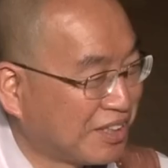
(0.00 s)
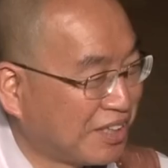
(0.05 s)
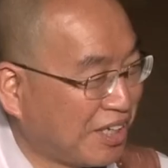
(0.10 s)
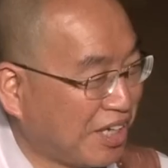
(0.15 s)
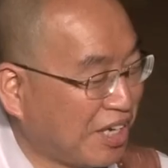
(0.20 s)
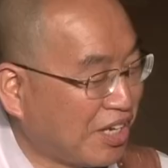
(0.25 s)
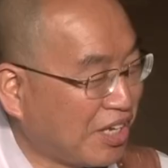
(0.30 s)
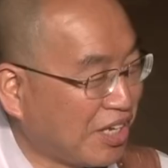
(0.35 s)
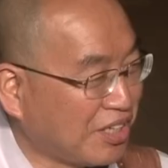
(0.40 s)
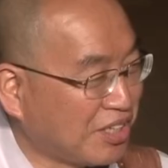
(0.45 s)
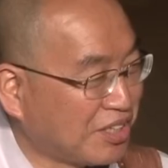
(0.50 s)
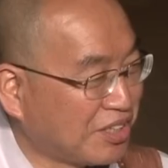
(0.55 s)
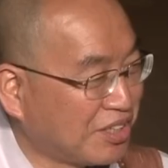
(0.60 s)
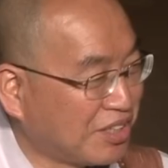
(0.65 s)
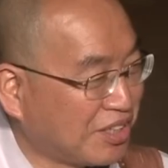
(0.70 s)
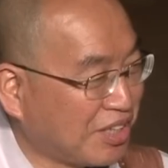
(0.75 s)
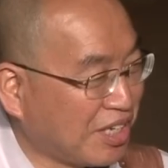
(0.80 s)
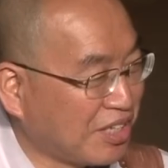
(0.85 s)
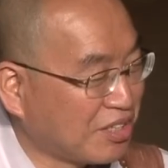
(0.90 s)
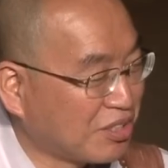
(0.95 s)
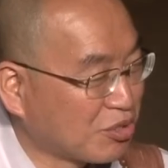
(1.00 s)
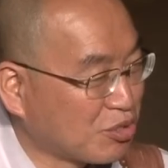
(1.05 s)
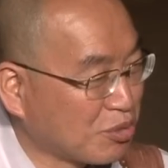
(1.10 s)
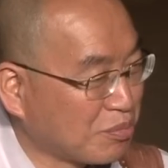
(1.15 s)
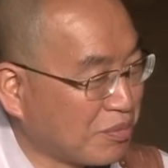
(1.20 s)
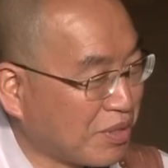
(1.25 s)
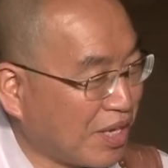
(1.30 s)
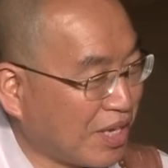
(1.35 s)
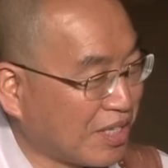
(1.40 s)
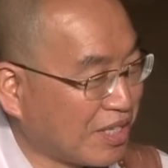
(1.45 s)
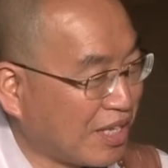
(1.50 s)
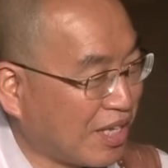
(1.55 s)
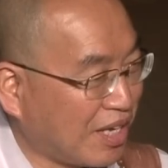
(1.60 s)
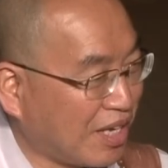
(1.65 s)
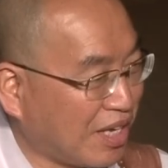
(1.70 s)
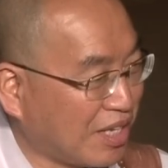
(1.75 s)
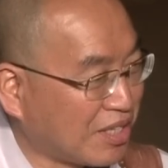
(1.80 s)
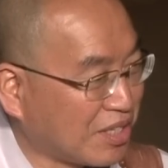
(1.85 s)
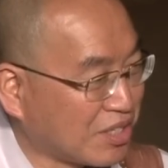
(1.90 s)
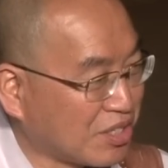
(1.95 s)
어, 애들, 예. 애들, 예, 자식들에
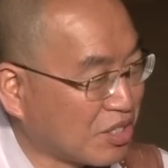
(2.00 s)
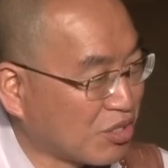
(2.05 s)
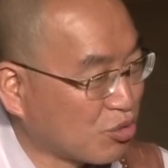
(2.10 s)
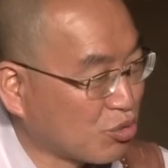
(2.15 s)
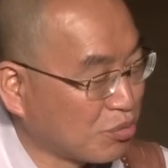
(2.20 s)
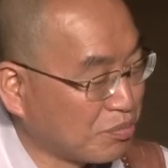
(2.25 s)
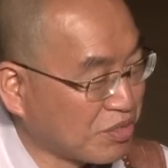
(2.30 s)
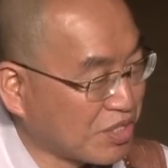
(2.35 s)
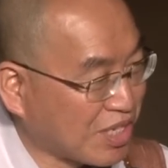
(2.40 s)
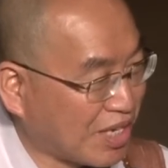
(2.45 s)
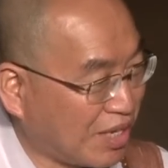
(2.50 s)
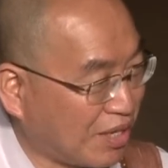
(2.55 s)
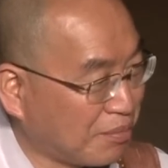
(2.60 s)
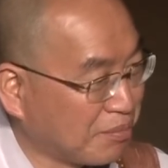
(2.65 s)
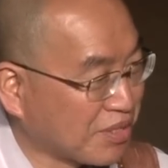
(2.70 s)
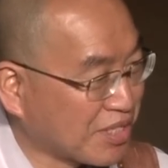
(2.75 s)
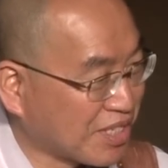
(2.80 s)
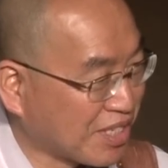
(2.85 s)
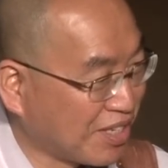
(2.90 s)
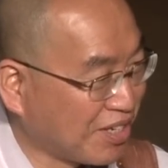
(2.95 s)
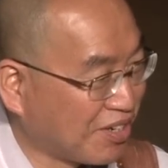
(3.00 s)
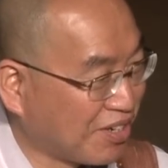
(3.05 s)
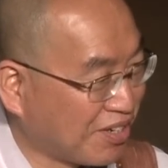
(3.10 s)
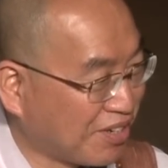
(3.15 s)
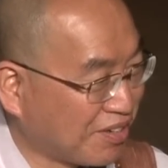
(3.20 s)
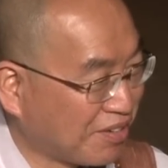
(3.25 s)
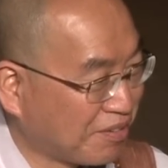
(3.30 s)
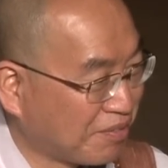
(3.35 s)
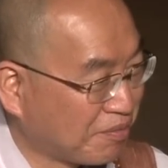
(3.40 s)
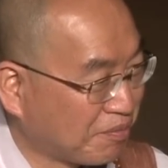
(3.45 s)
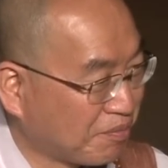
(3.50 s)
애들, 대한 마무리. 20살 넘었어요?